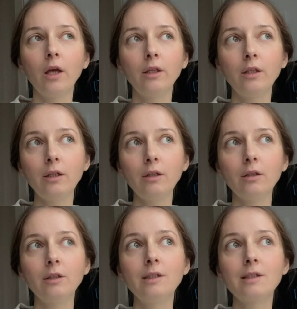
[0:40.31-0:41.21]
И
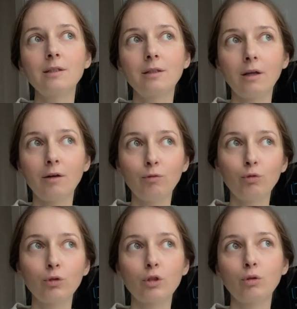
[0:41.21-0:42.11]
из-за
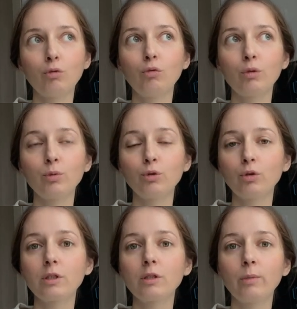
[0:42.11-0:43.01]
того, что он плохо
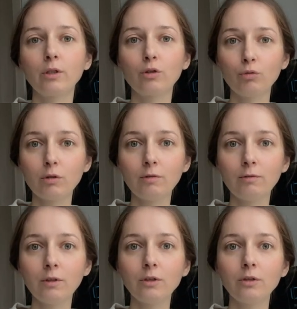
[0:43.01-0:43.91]
себя
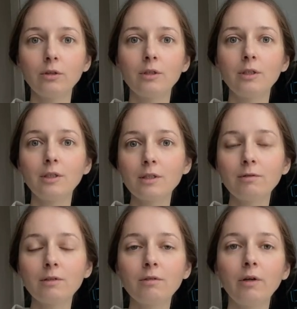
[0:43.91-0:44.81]
чувствовал,
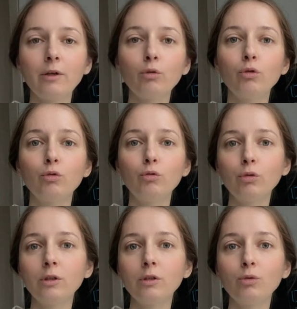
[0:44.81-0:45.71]
детство свое,
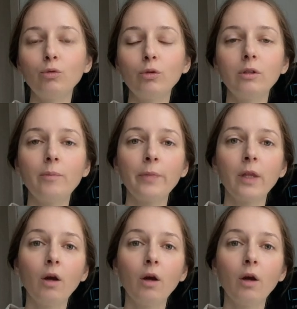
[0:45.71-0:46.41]
юные годы,